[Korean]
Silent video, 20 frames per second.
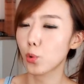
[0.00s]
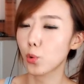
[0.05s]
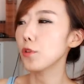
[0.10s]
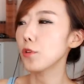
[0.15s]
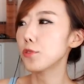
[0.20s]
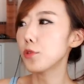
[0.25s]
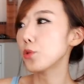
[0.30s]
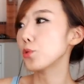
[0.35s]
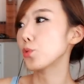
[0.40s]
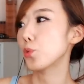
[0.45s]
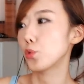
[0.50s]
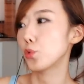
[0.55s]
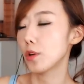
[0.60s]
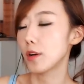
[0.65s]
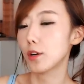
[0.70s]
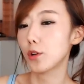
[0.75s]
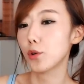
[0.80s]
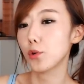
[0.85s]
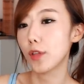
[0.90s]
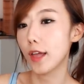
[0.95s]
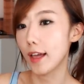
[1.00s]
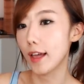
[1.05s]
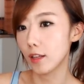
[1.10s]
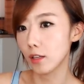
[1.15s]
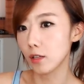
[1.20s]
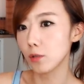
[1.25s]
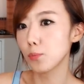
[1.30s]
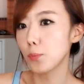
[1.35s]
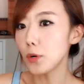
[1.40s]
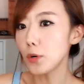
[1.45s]
어떤 고등학교
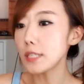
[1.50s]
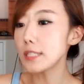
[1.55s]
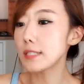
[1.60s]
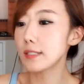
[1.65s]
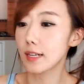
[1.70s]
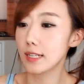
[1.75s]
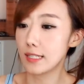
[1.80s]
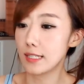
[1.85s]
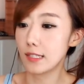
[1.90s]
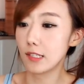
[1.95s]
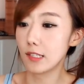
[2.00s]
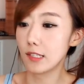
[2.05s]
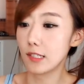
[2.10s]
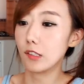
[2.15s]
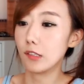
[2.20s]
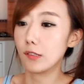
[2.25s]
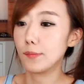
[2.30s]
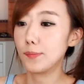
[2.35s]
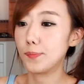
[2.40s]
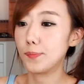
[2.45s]
내에는 폴리스가 있어요.